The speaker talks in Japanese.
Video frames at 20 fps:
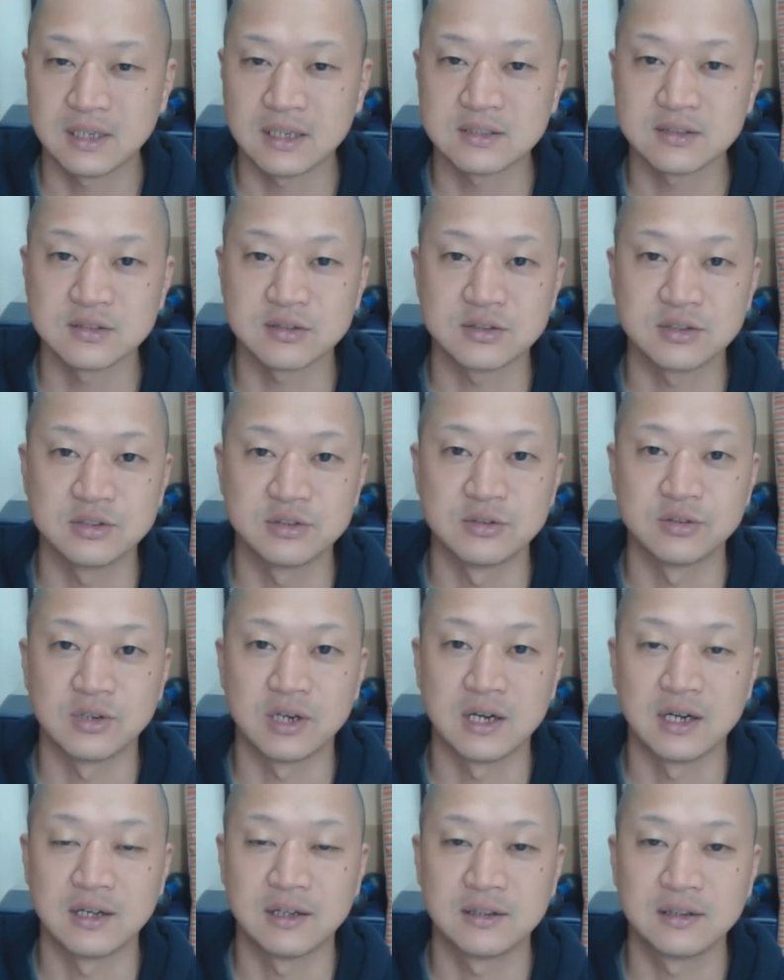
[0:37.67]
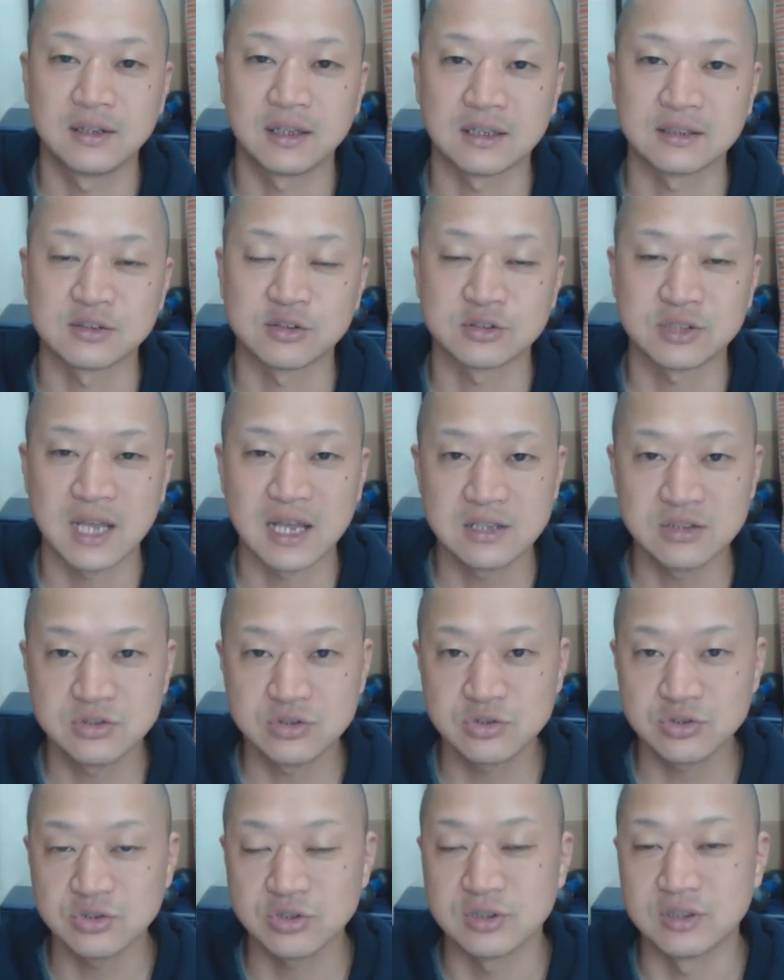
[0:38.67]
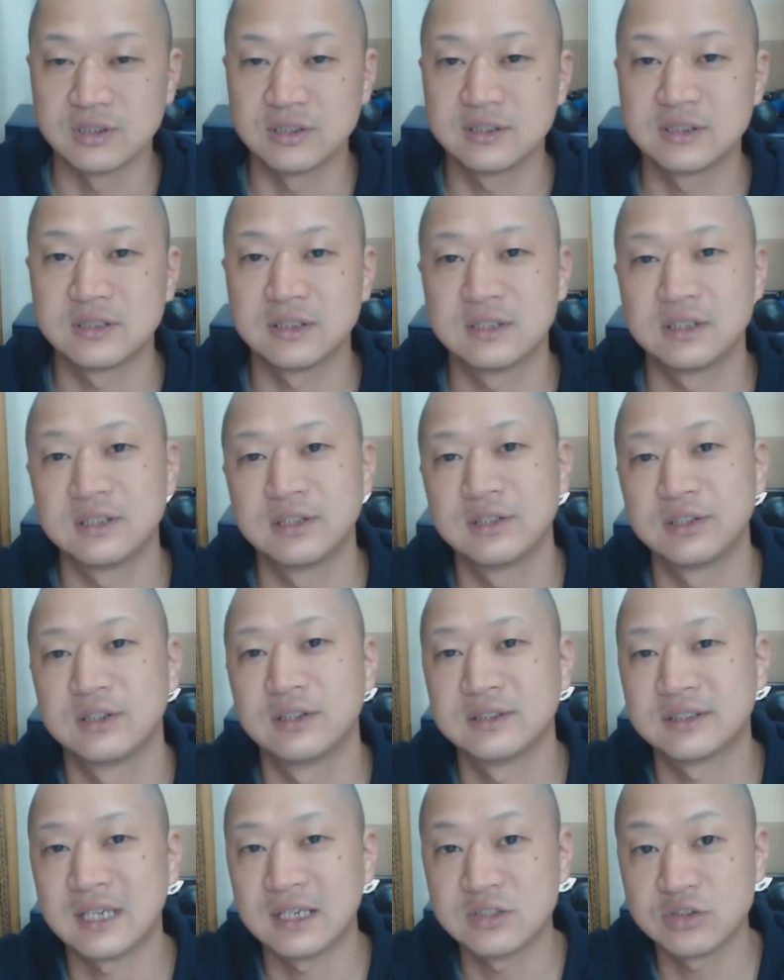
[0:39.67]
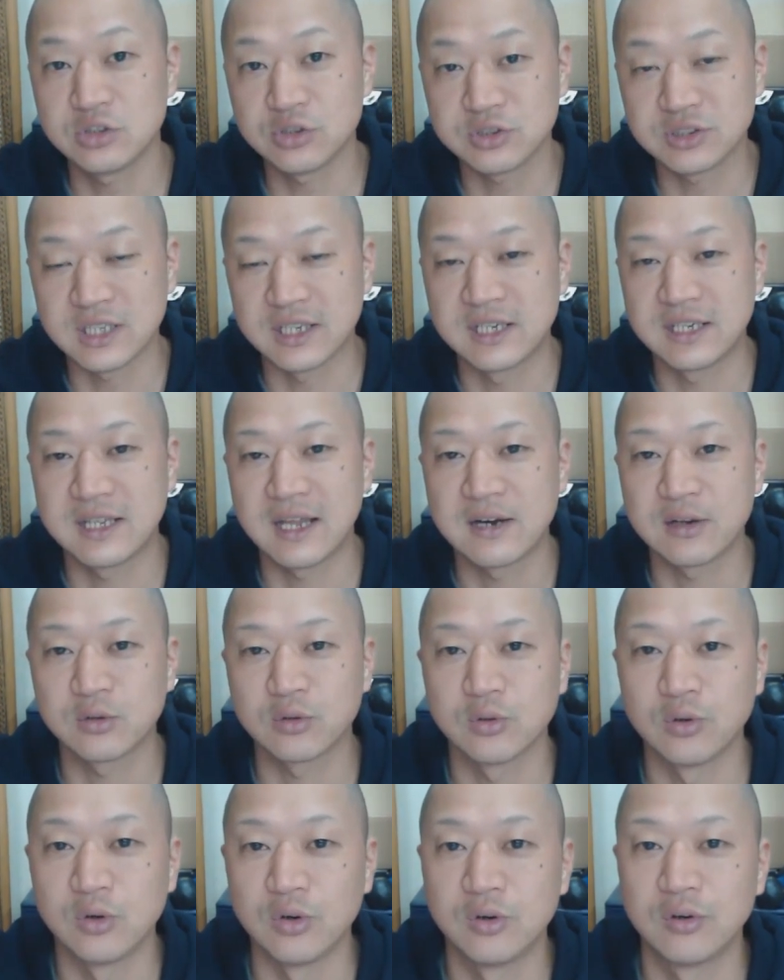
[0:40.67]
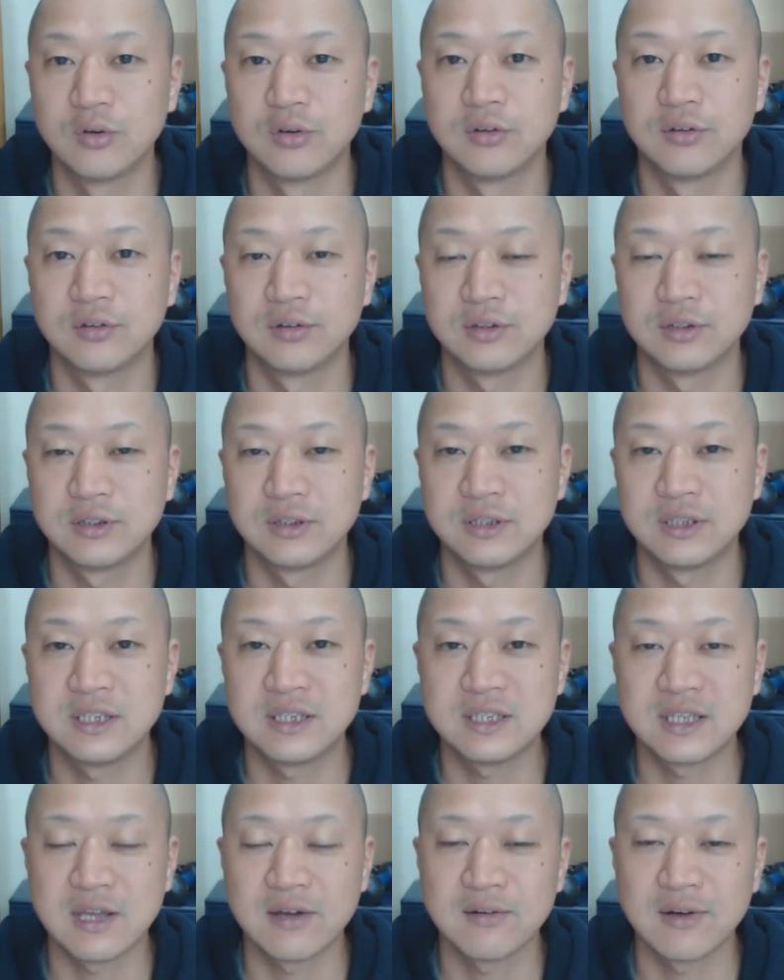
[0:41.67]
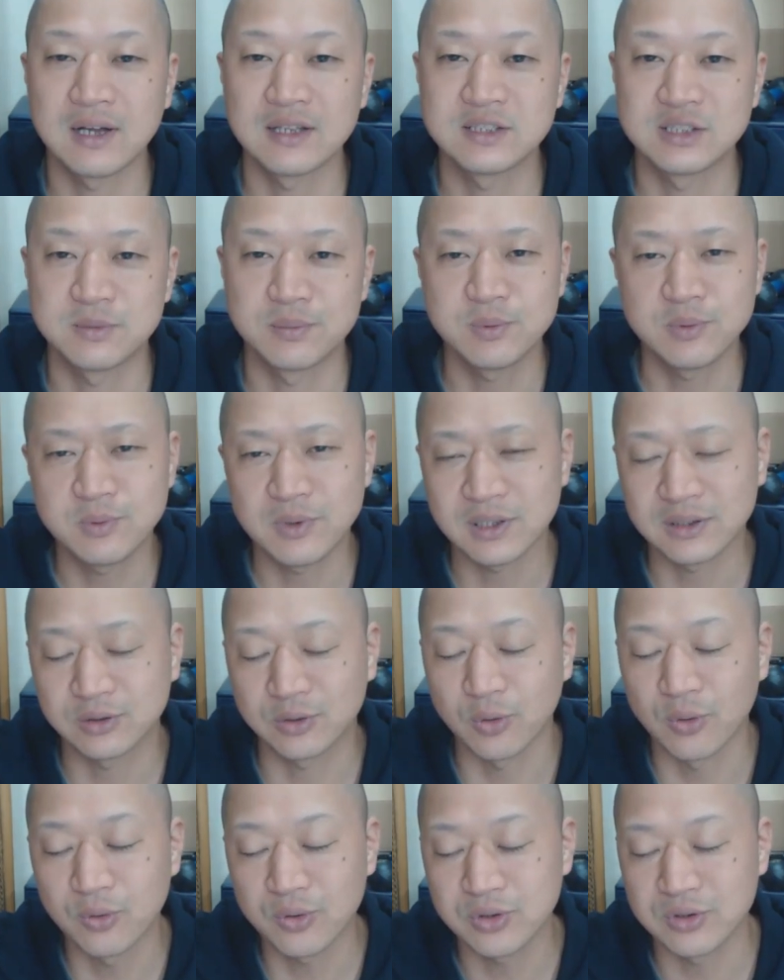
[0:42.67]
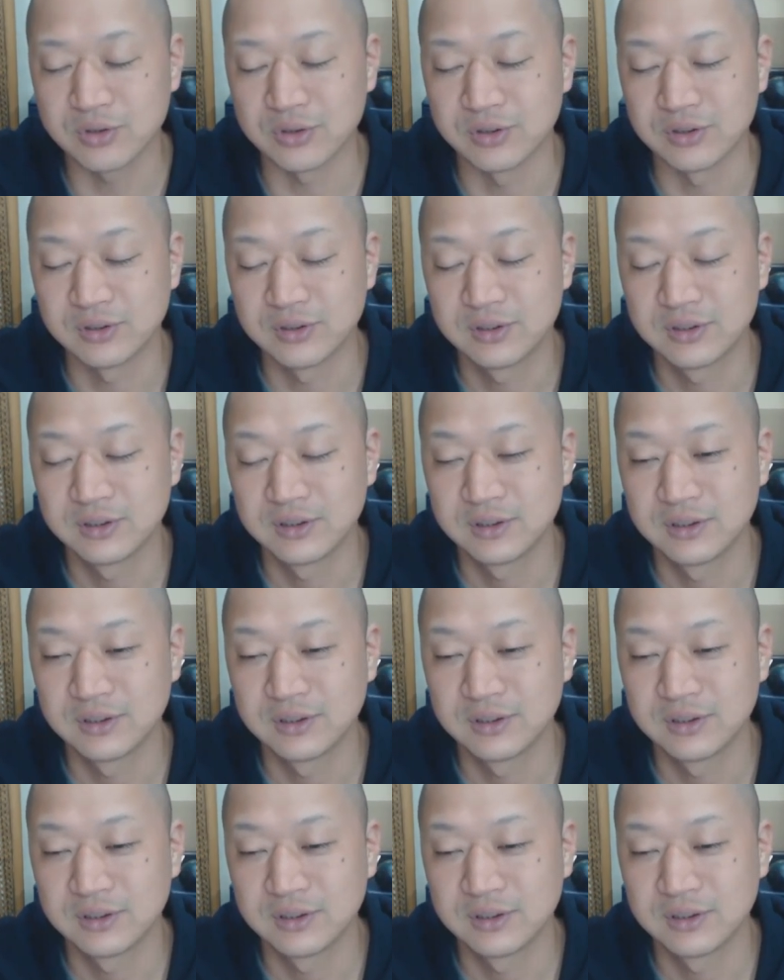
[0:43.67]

立つっていうのはだからその3030 30歳になると人間は自分はどういう